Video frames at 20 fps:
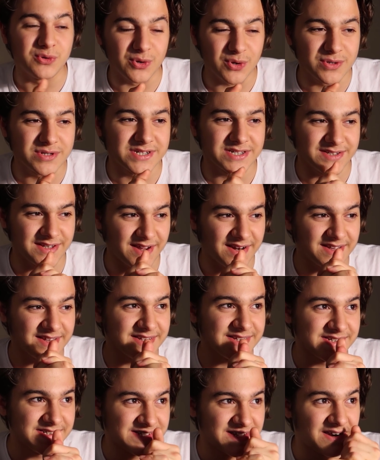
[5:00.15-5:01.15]
Göreceğiz
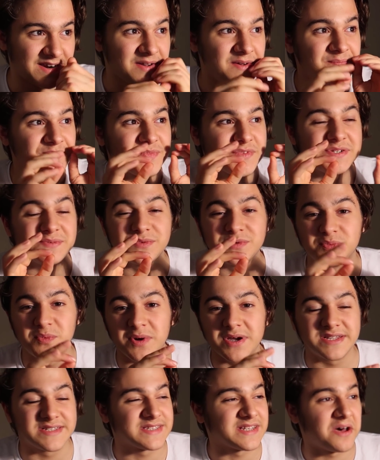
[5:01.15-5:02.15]
arkadaşlar. Şimdi
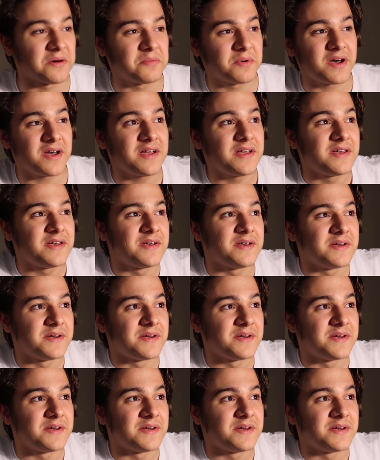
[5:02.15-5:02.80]
bu hesaba